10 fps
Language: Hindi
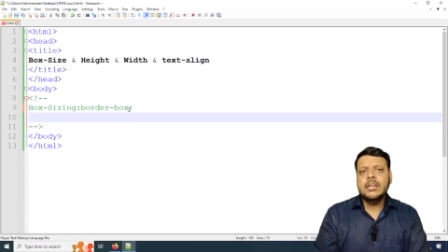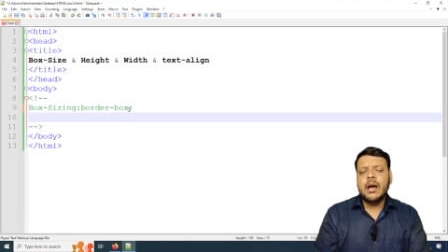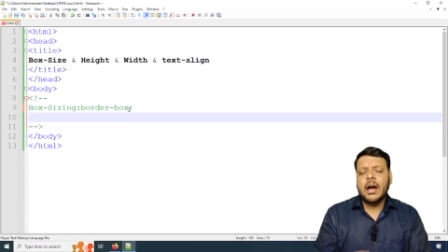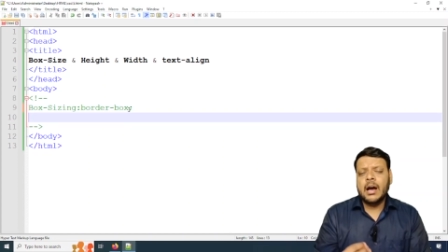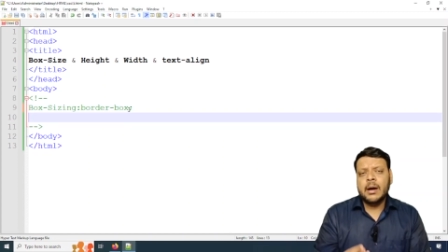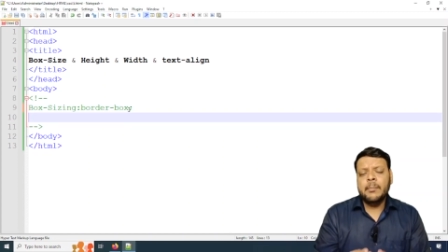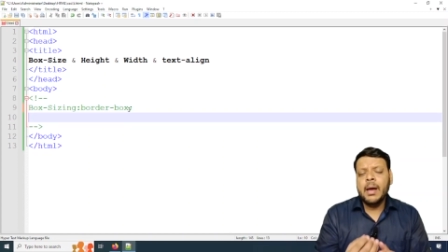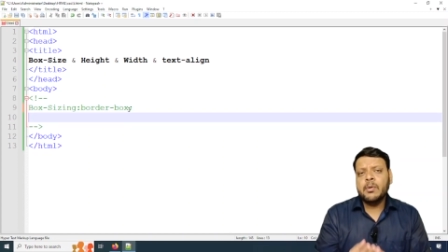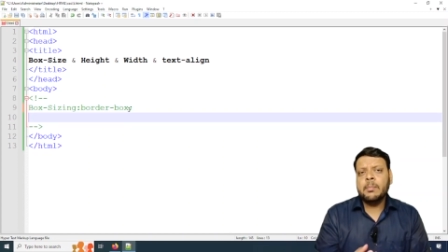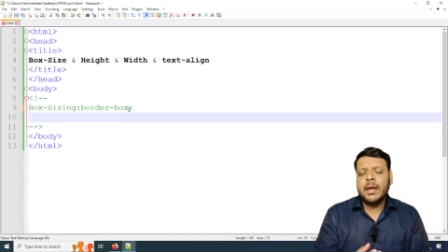आ, मैं
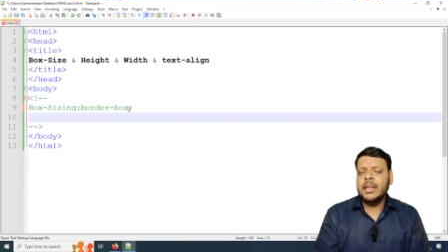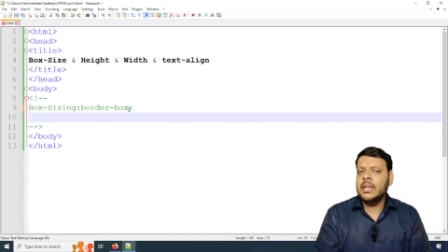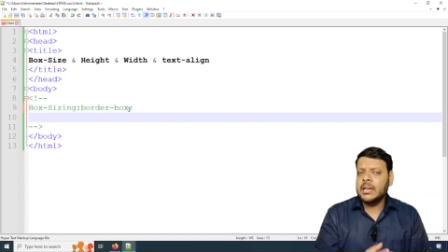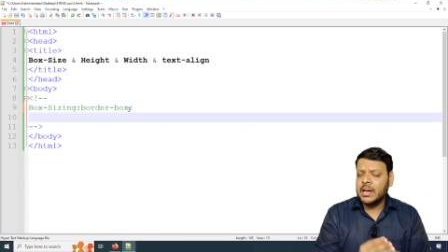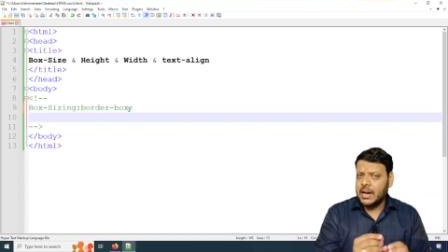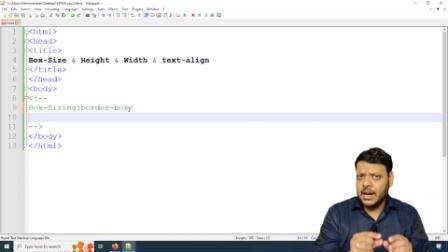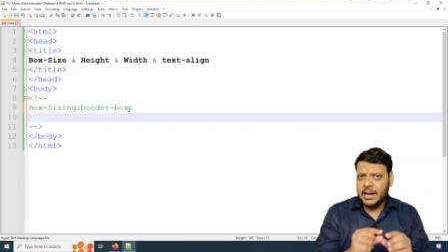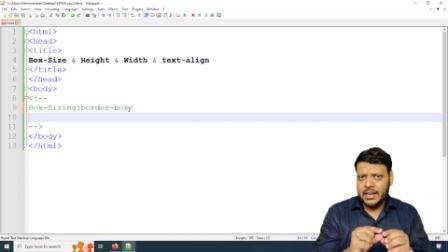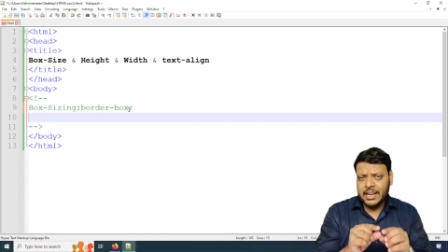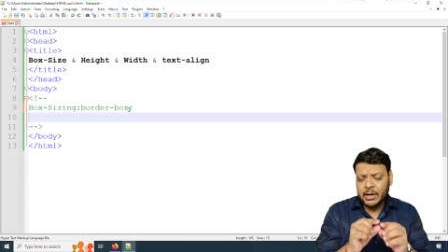आपको पहले एक
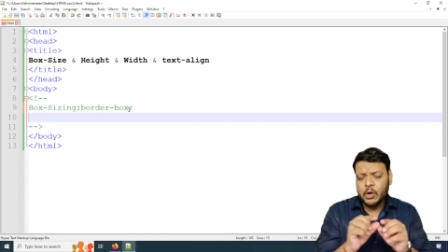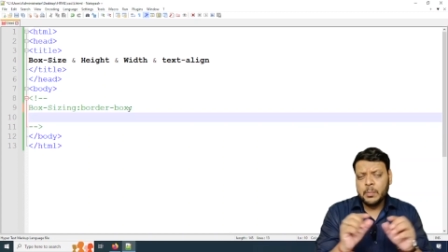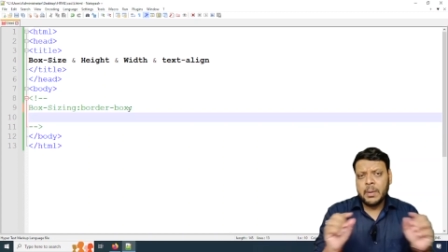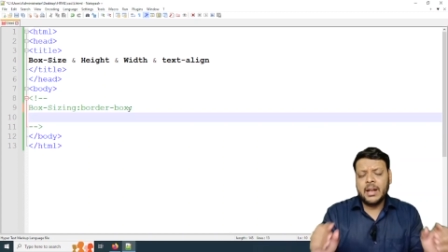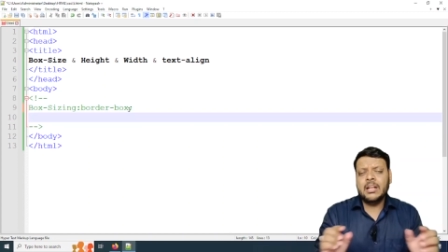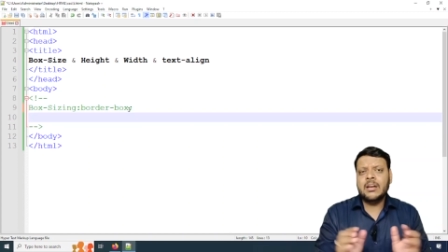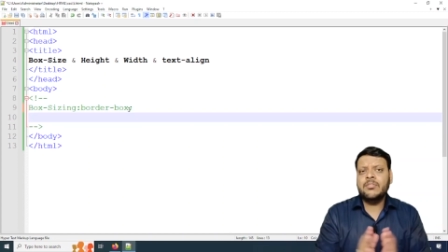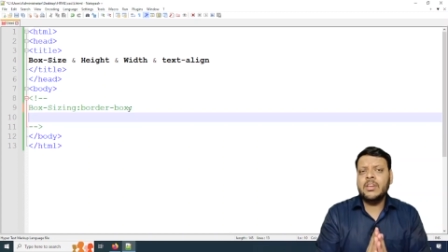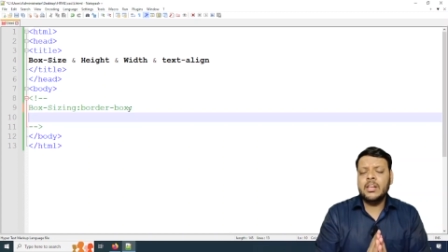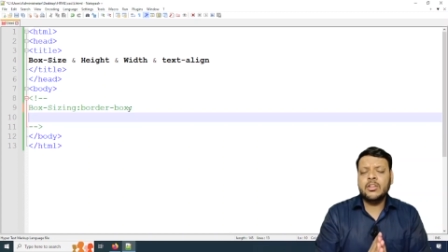आ, एक कोई पैराग्राफ
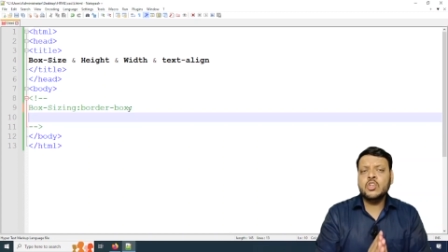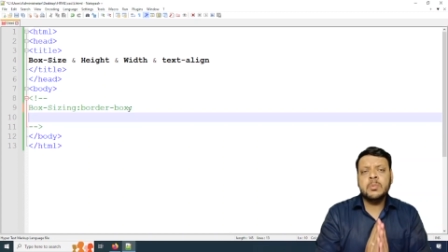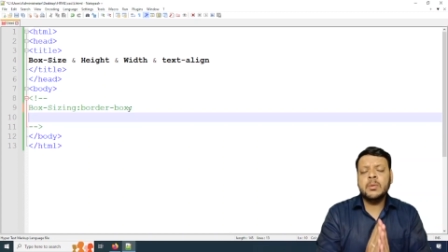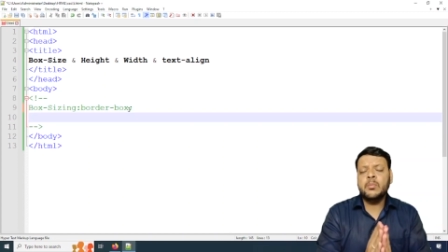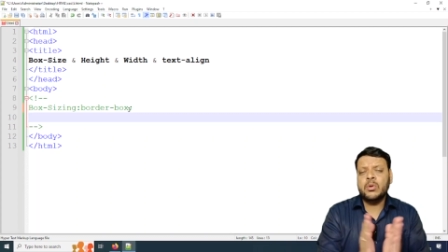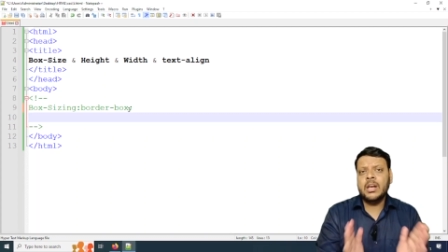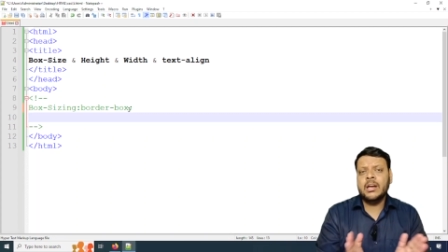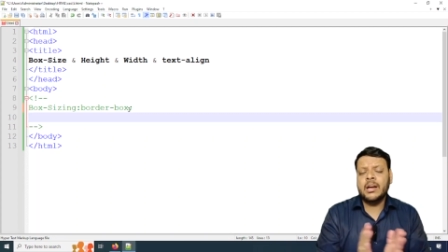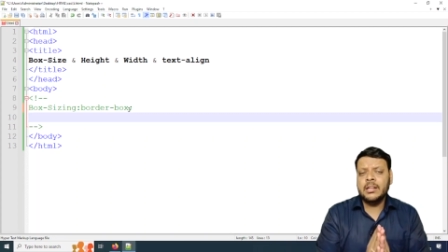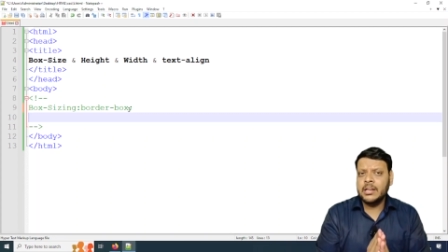ले लेता हूँ उस पर एक बॉर्डर
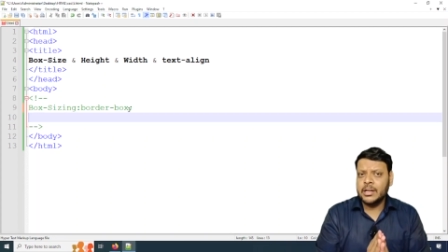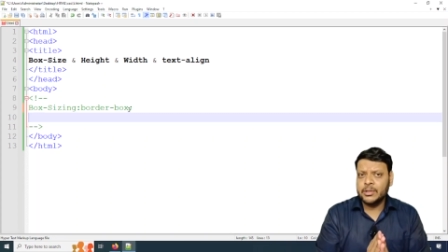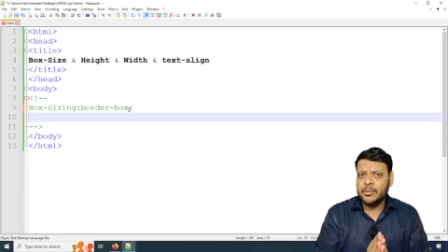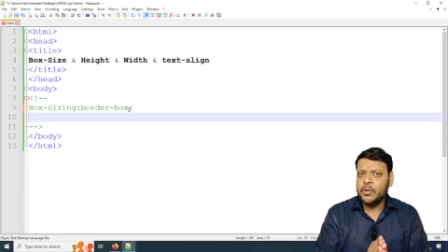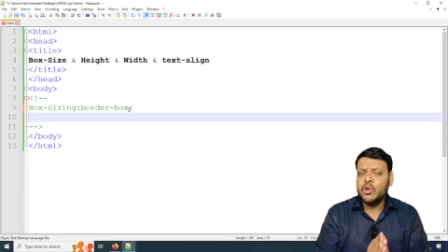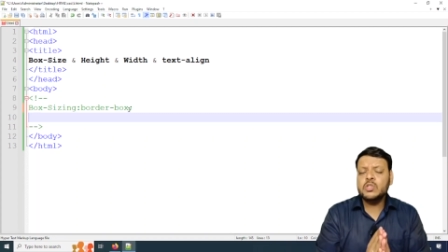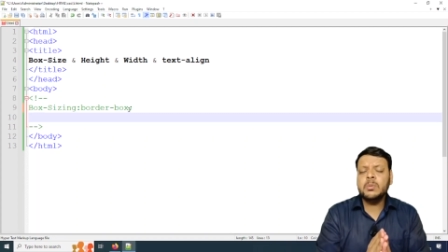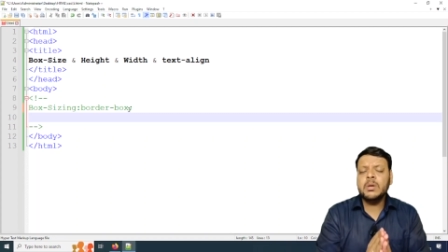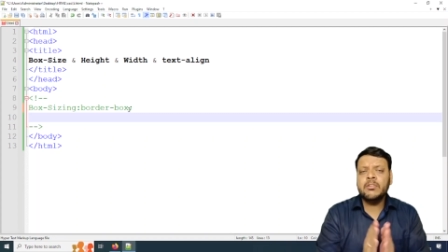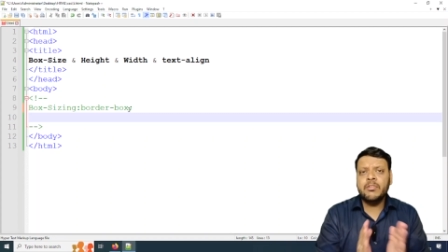लगा के दिखाता हूँ और उस
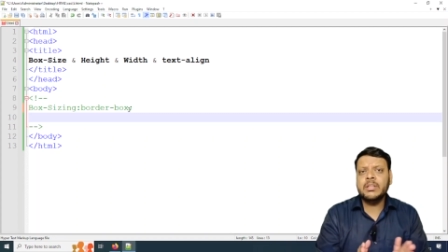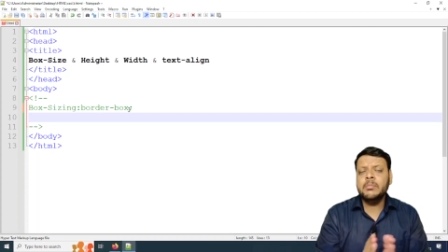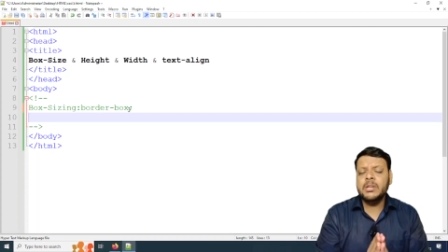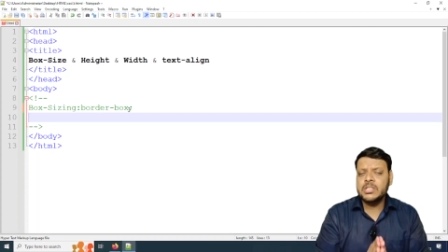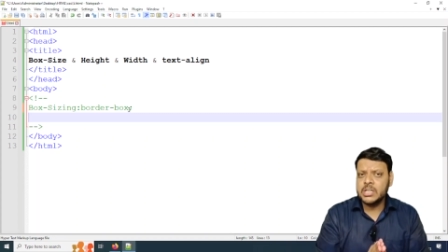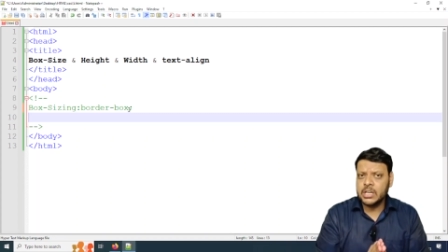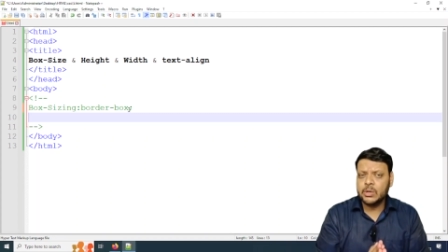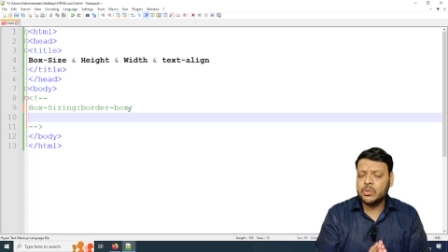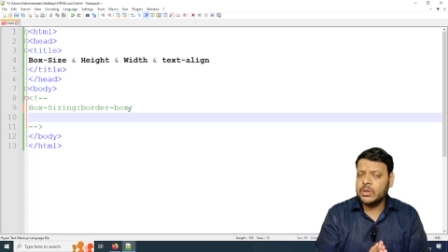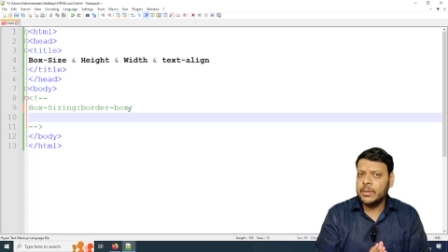पर एक विथ मेंशन कर
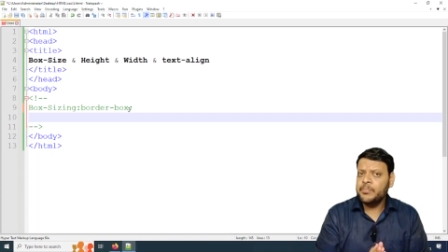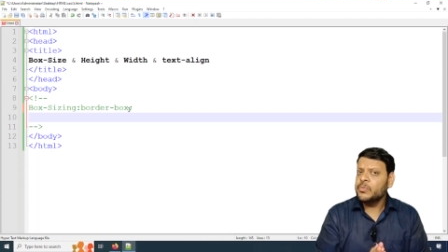दूंगा